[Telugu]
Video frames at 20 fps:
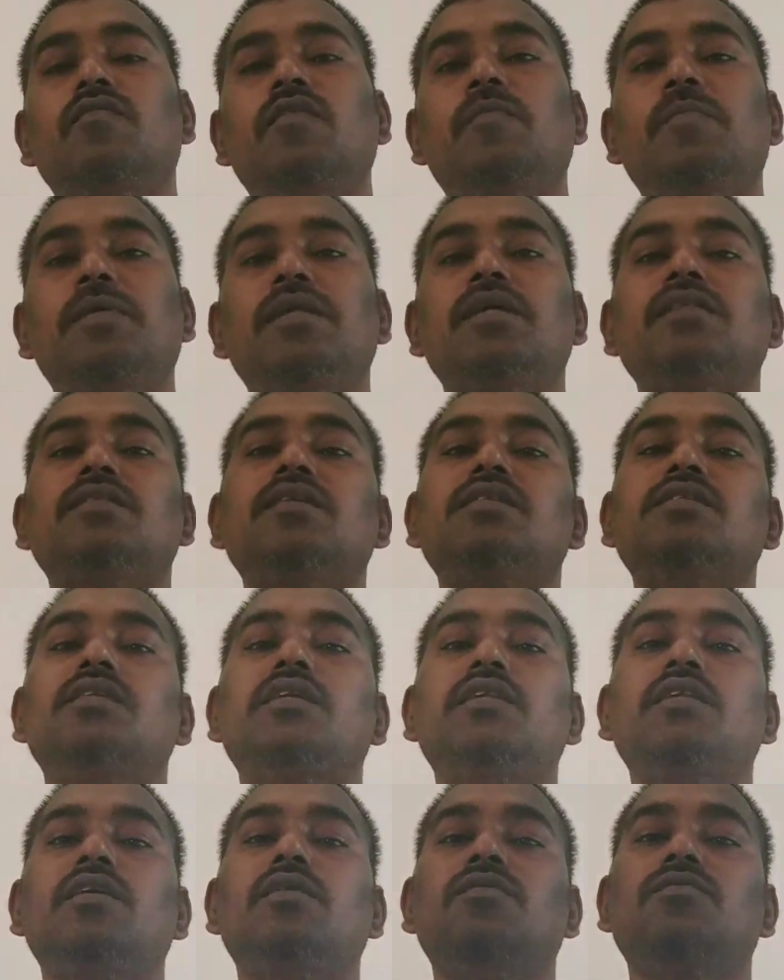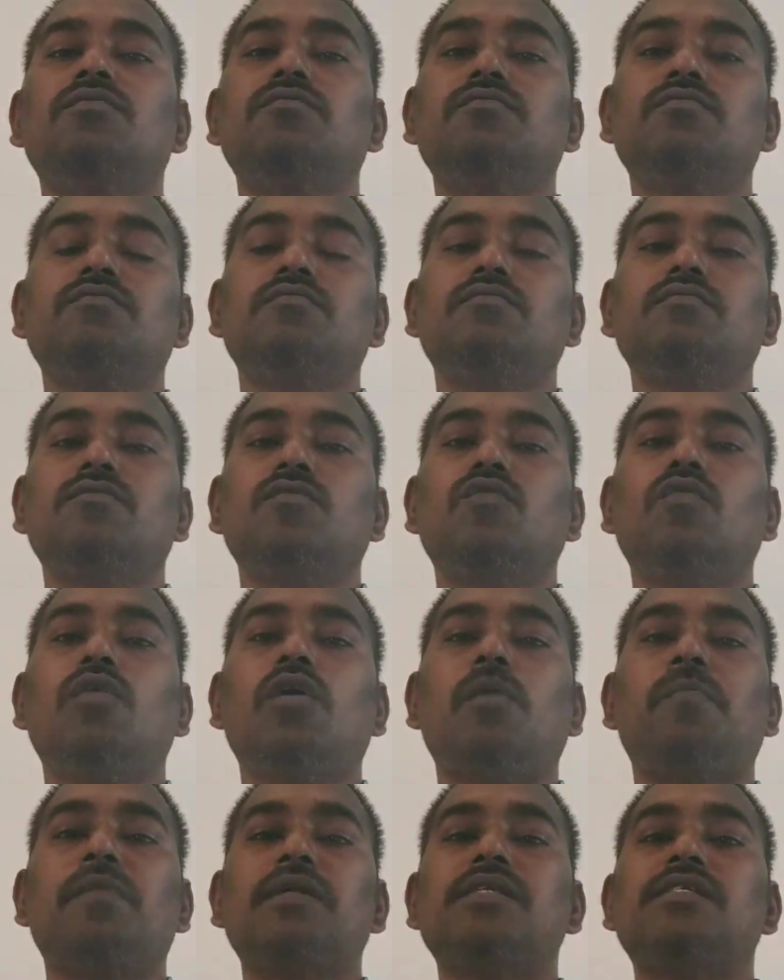విపరీత చర్యలు
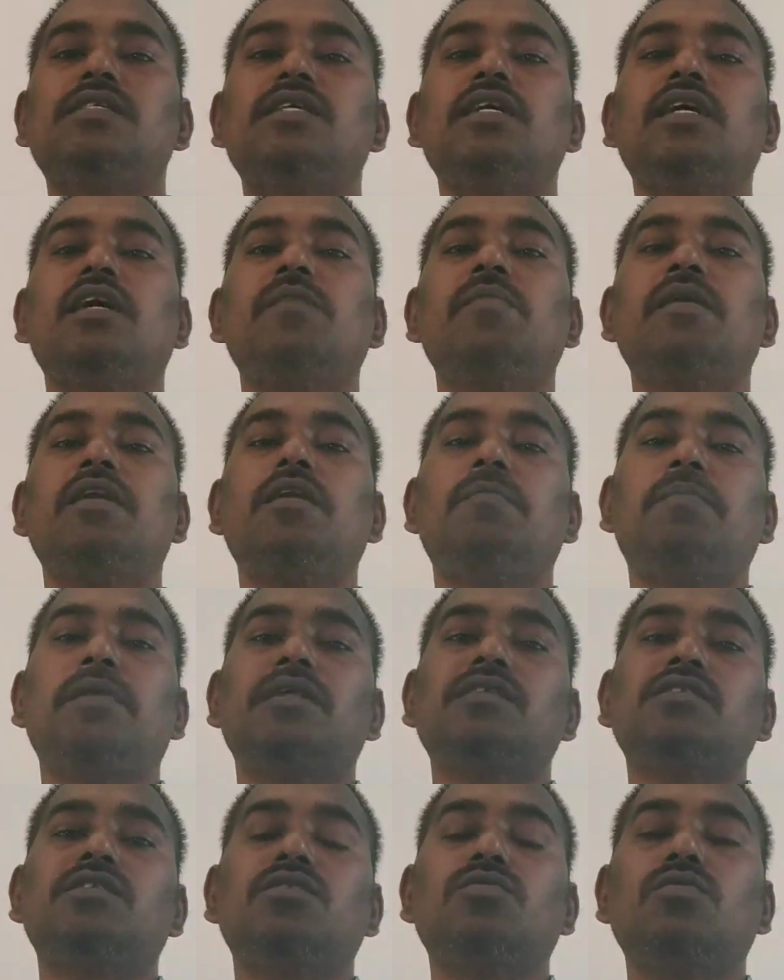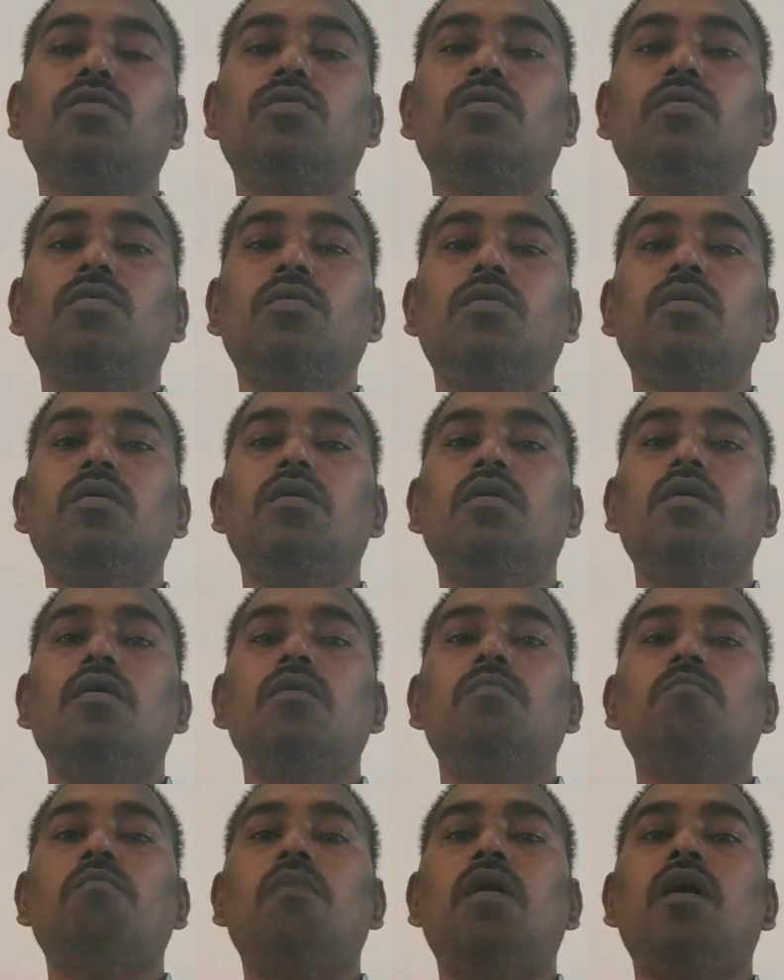ఒక ప్రత్యేకమైన పరిస్థితిలో
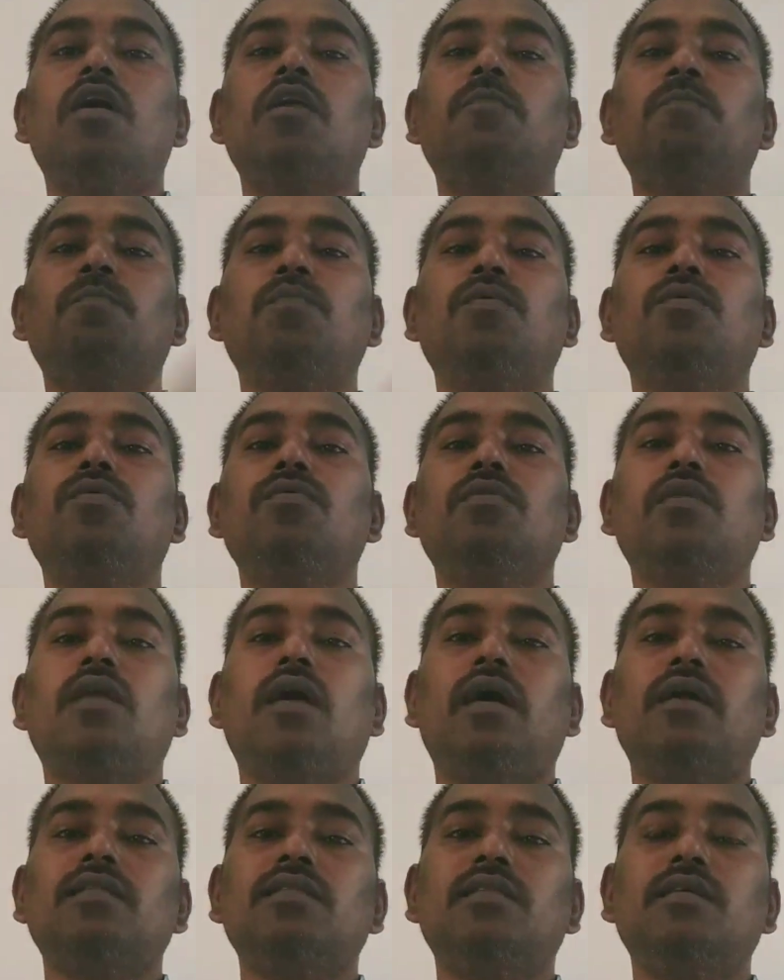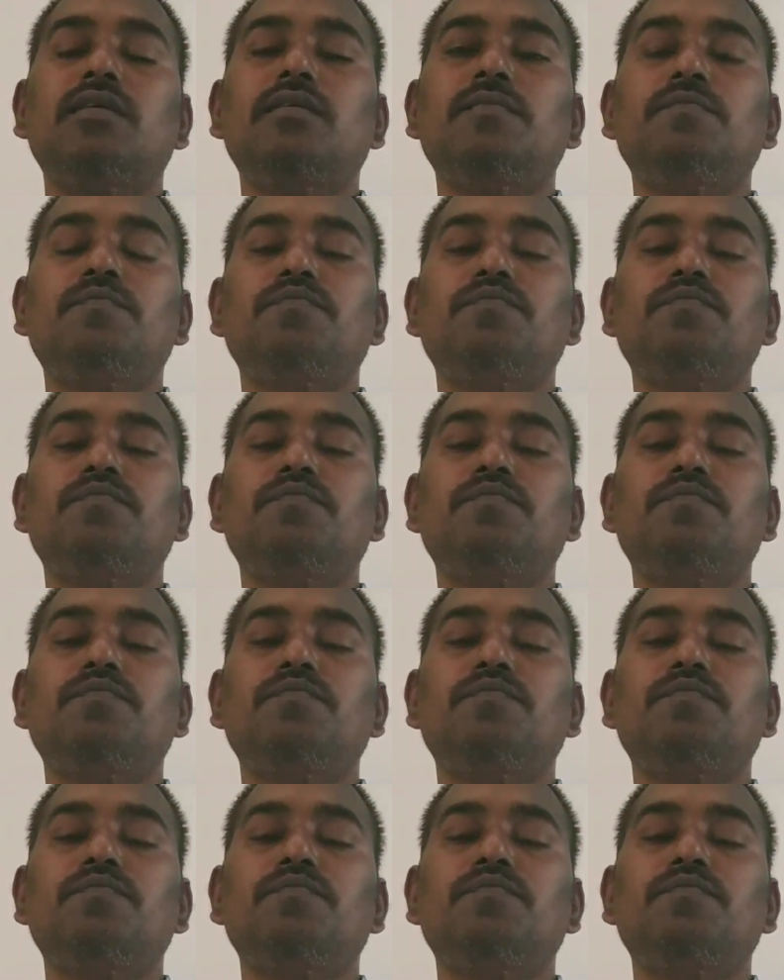మార్పుకు నాంది